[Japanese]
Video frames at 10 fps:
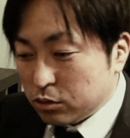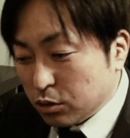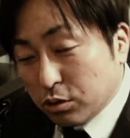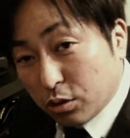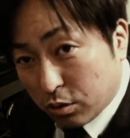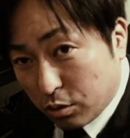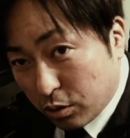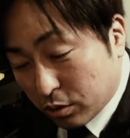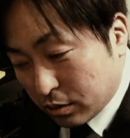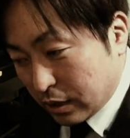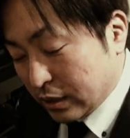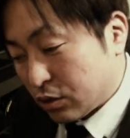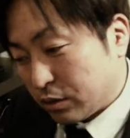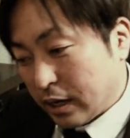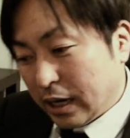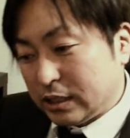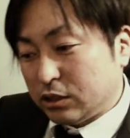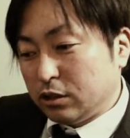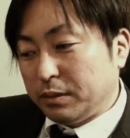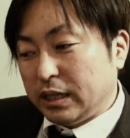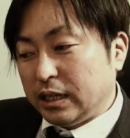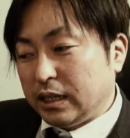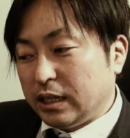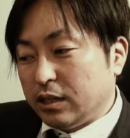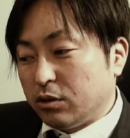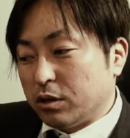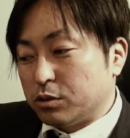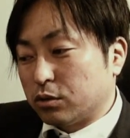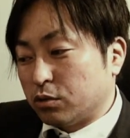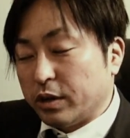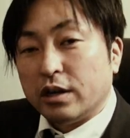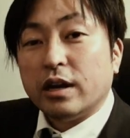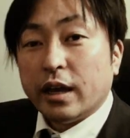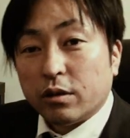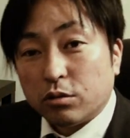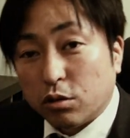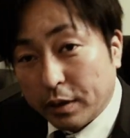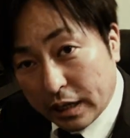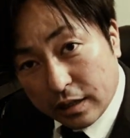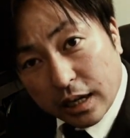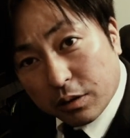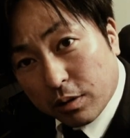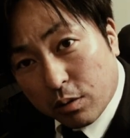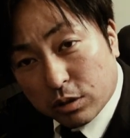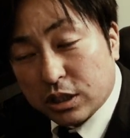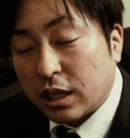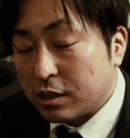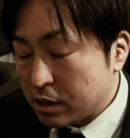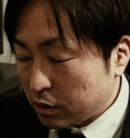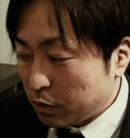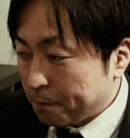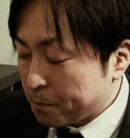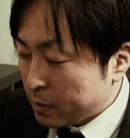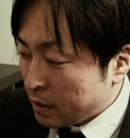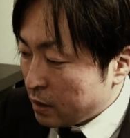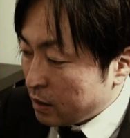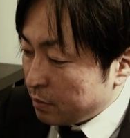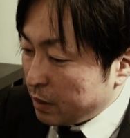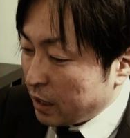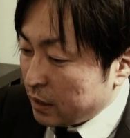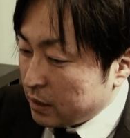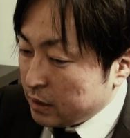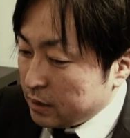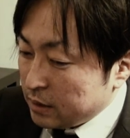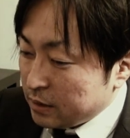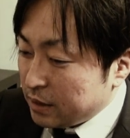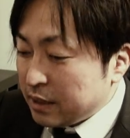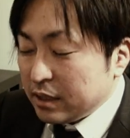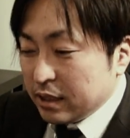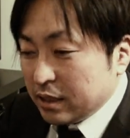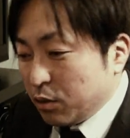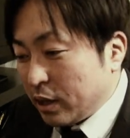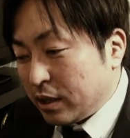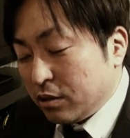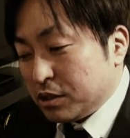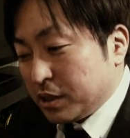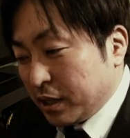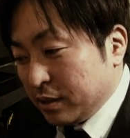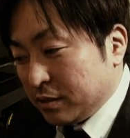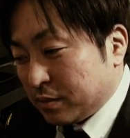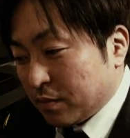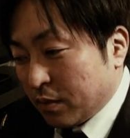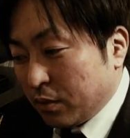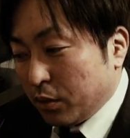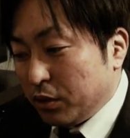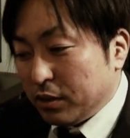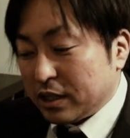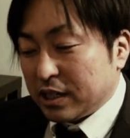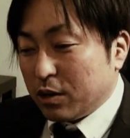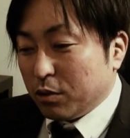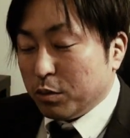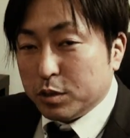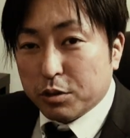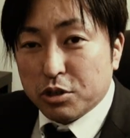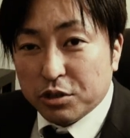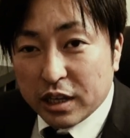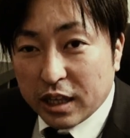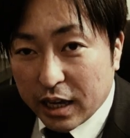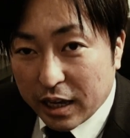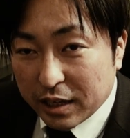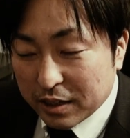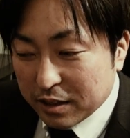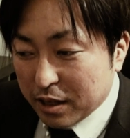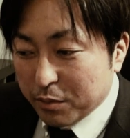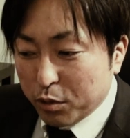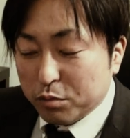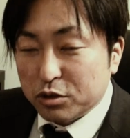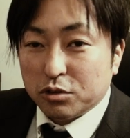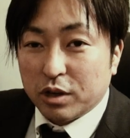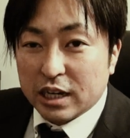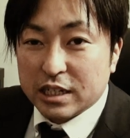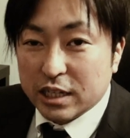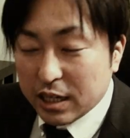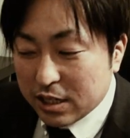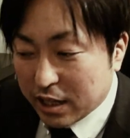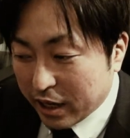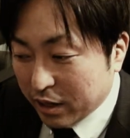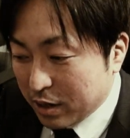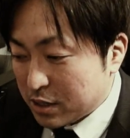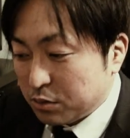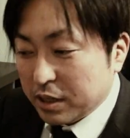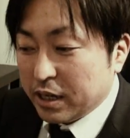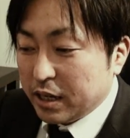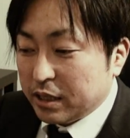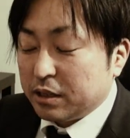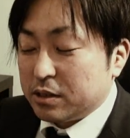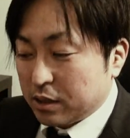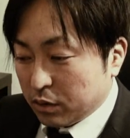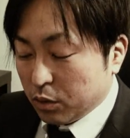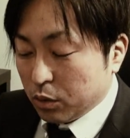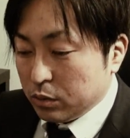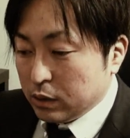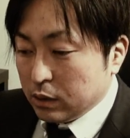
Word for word: ちょっとこうなんでしょうね足首よりちょっと上ぐらいのとこまで行ったりとかこうしてたんですけどまあだんだんだんだんこうやってるうちにねこう犬たちがこうもうびしょびしょ濡れてで僕もちょっとはしゃいできて遊んでたんですけど